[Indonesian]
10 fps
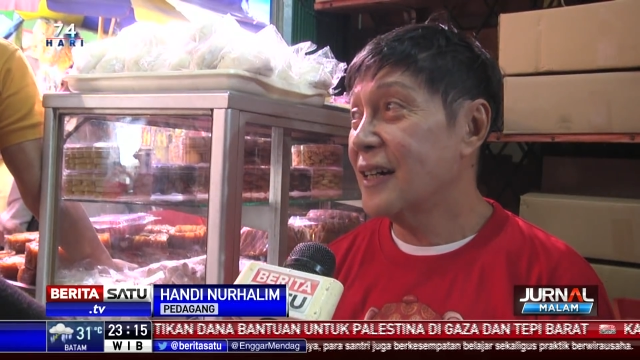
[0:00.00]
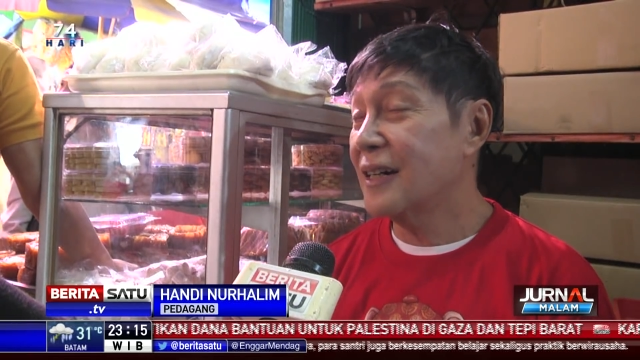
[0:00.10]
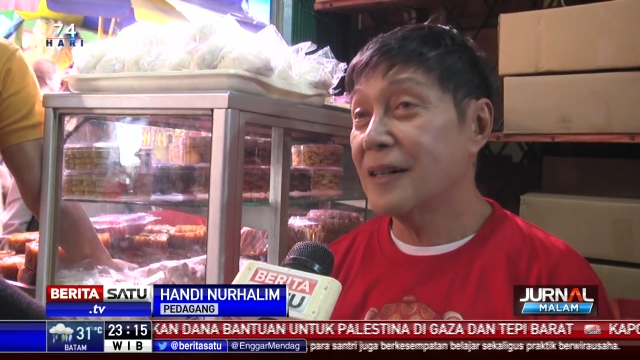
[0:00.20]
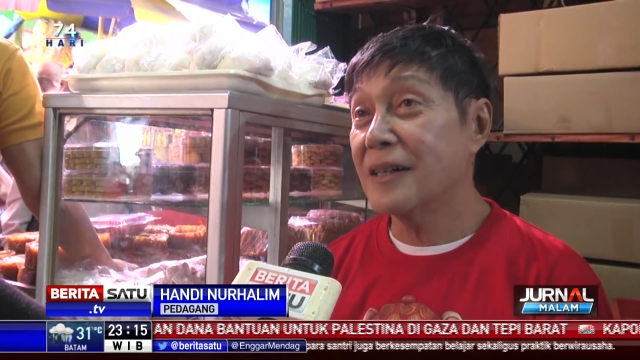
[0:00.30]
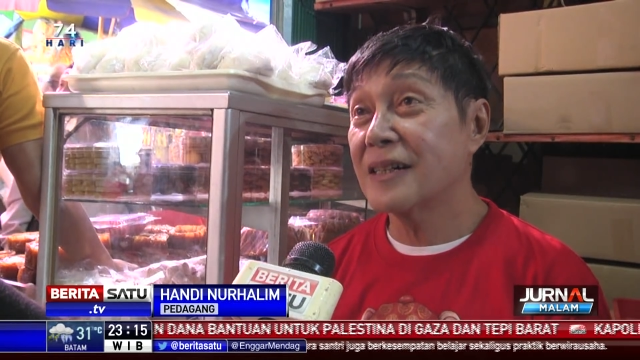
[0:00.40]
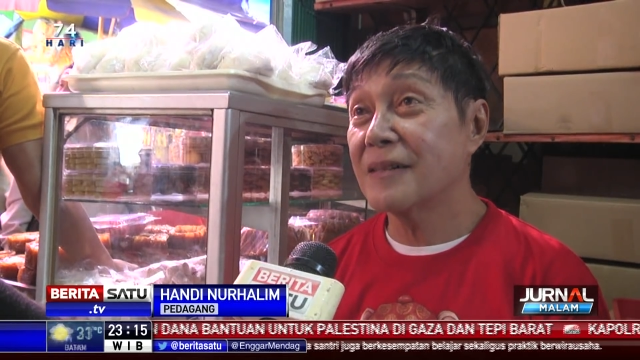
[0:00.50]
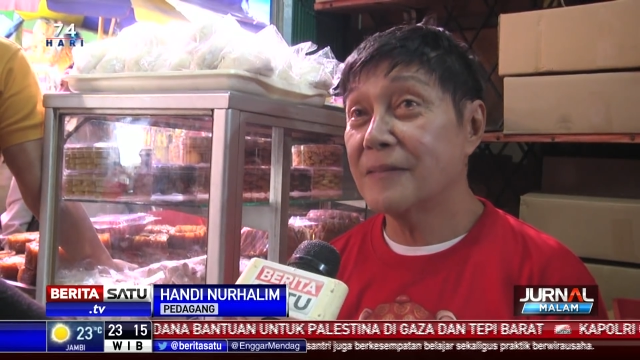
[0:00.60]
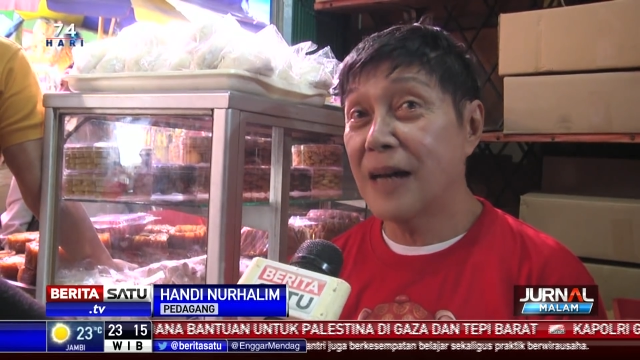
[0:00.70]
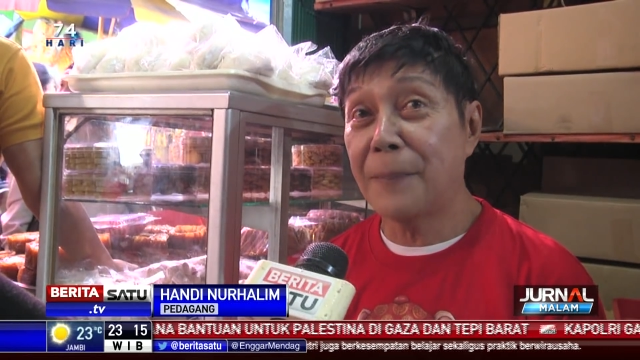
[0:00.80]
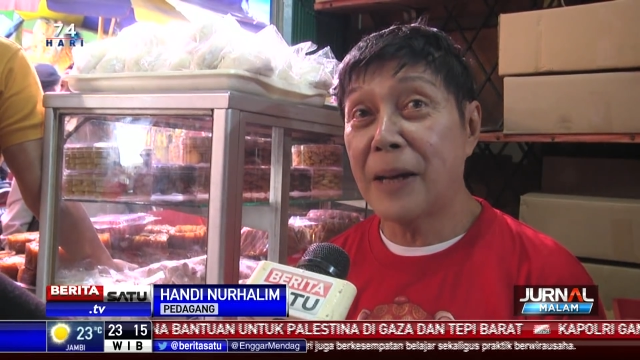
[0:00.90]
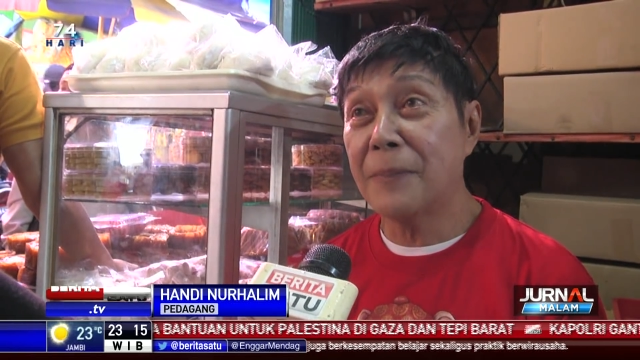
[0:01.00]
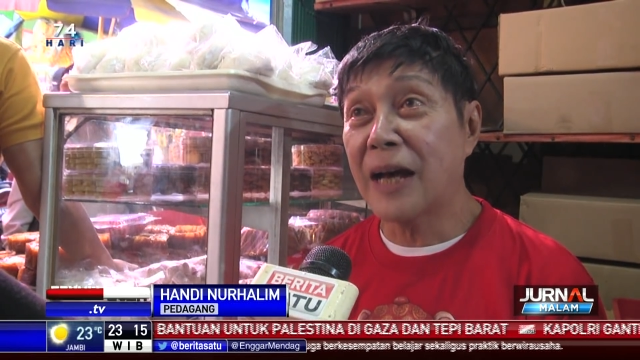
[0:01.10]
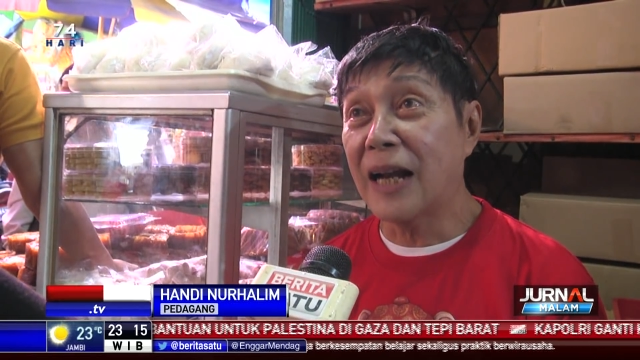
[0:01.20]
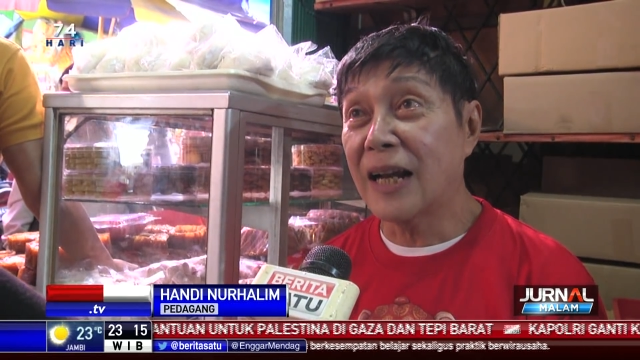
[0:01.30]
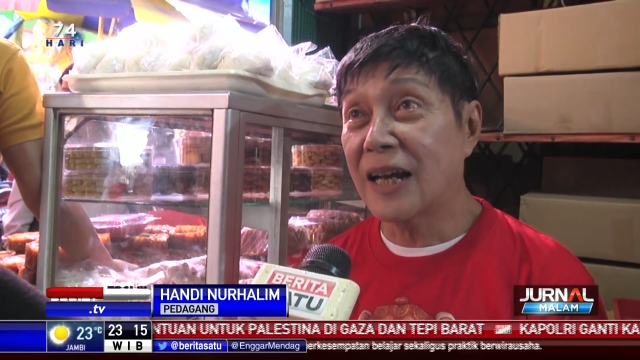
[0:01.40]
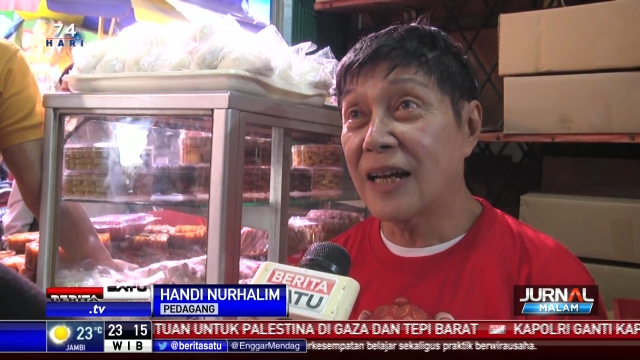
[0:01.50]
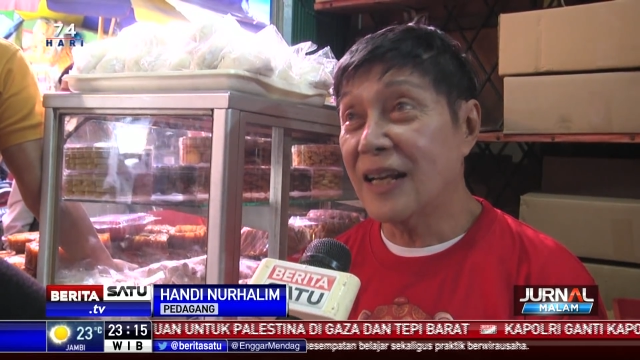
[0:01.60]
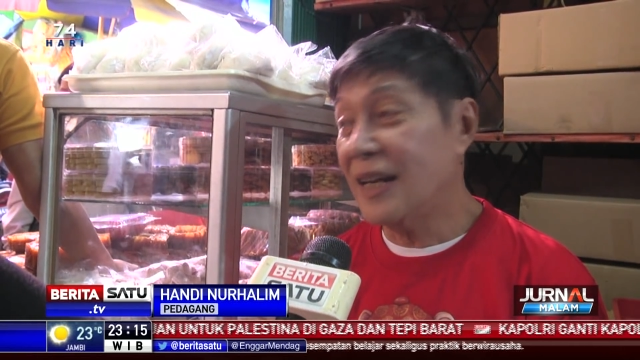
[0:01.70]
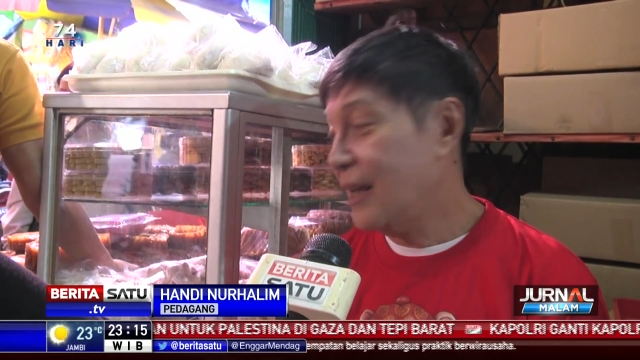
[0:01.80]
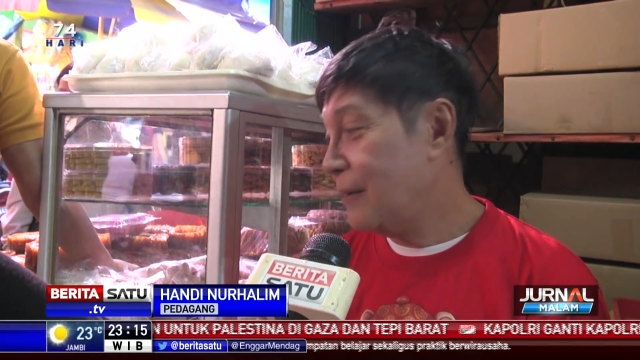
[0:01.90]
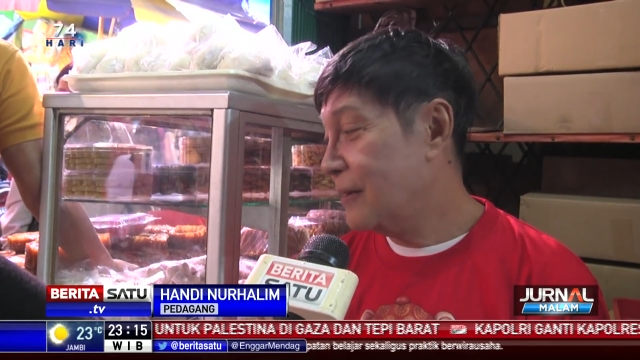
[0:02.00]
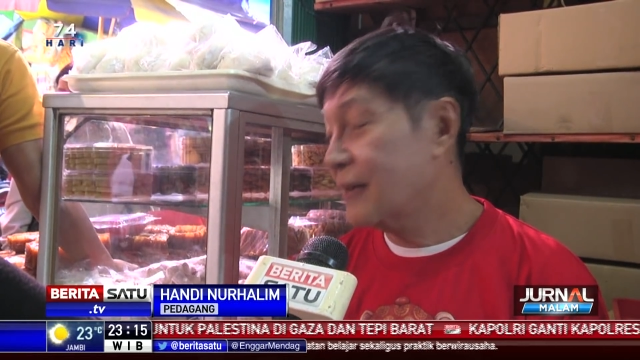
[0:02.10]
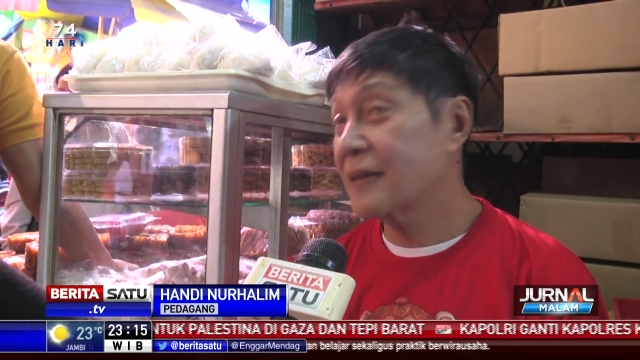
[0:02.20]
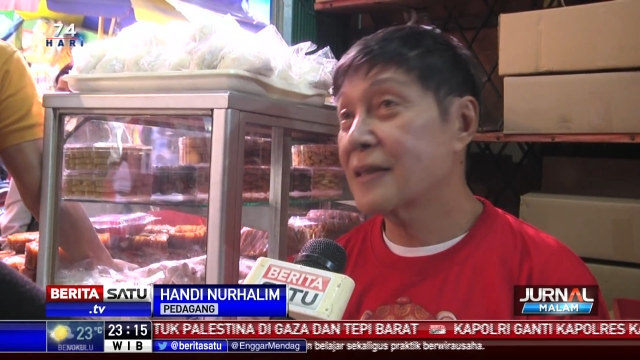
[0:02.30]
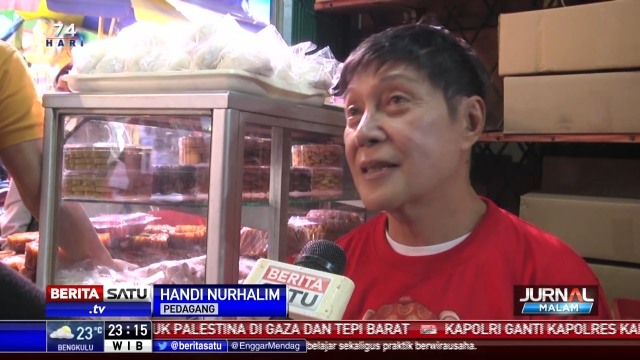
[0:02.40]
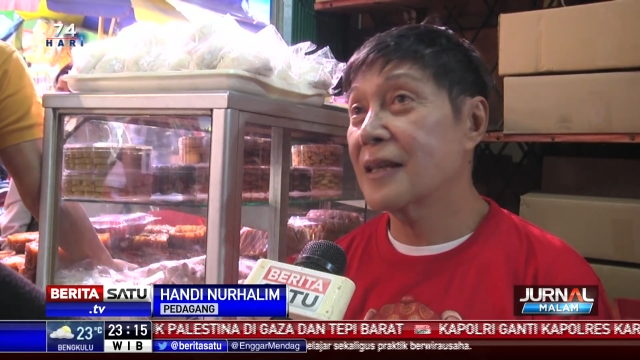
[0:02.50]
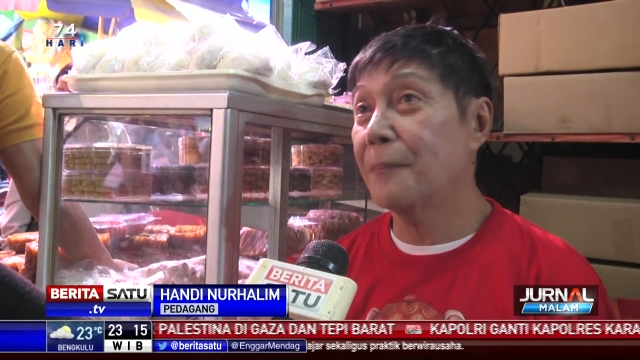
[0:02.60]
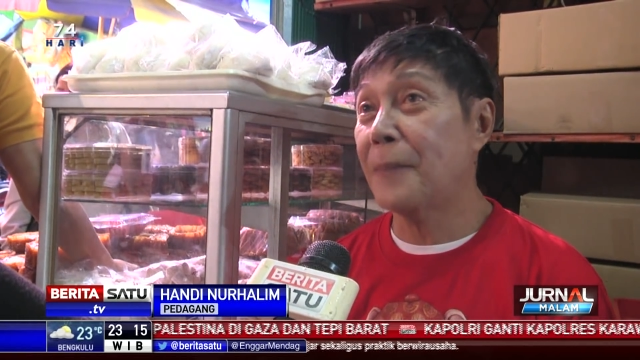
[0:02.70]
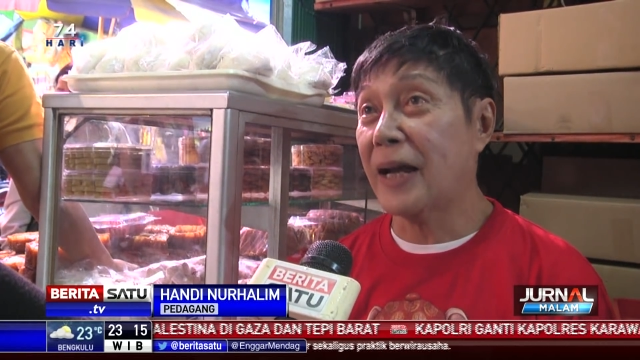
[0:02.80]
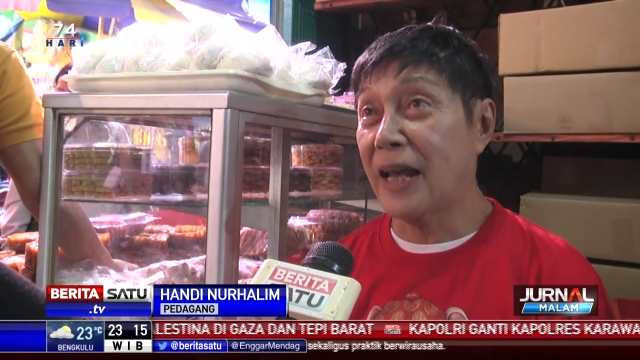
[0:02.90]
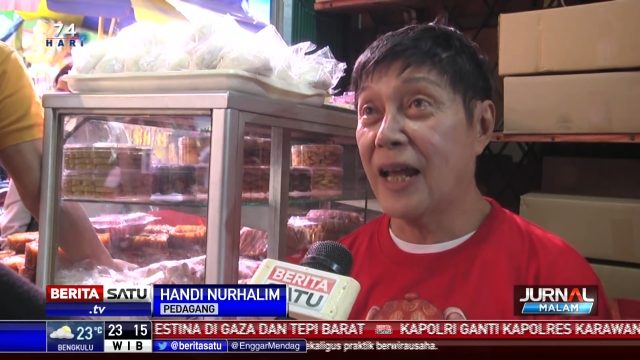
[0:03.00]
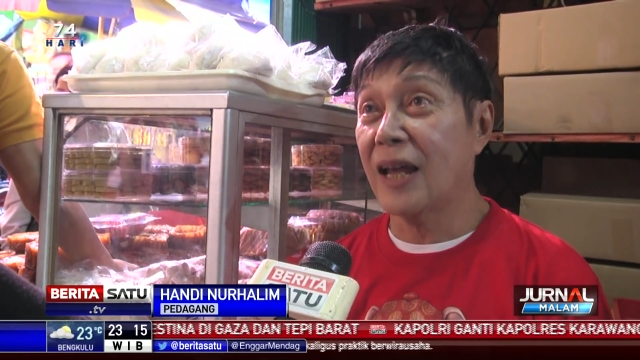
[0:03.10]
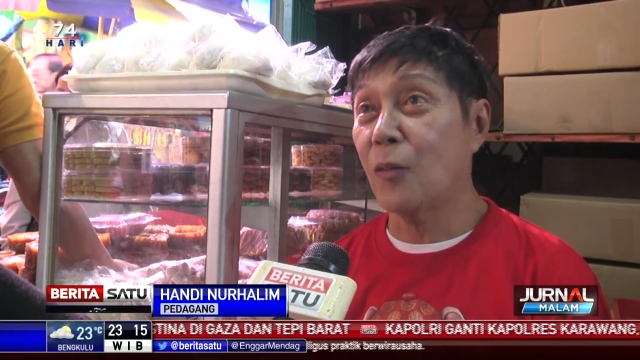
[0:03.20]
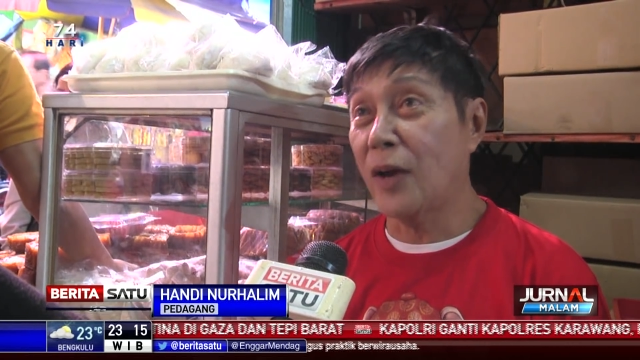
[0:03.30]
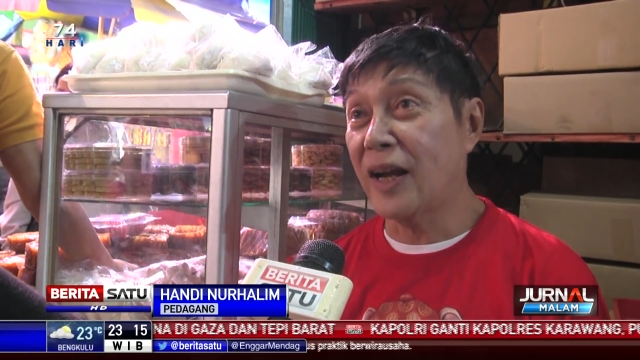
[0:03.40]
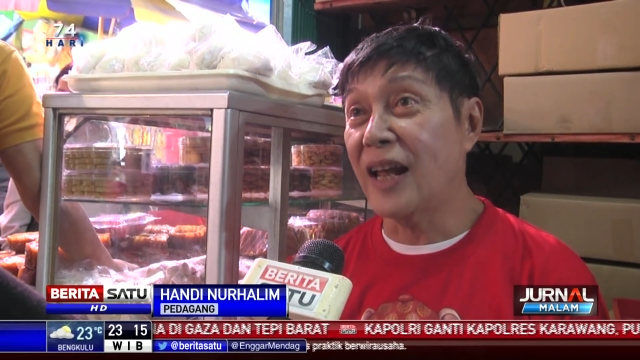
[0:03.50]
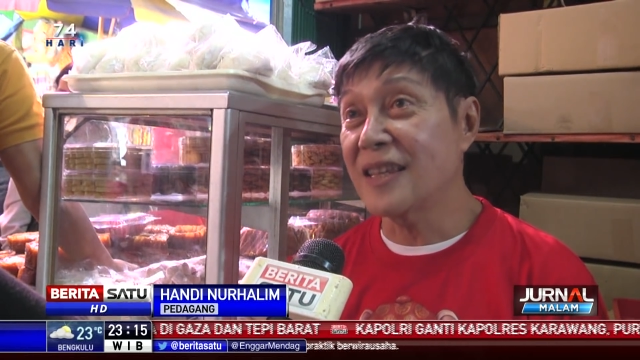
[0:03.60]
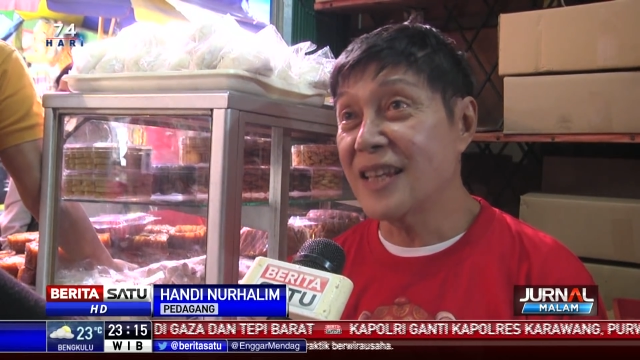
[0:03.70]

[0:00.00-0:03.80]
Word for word: uh, apa mengadakan ini pakai kue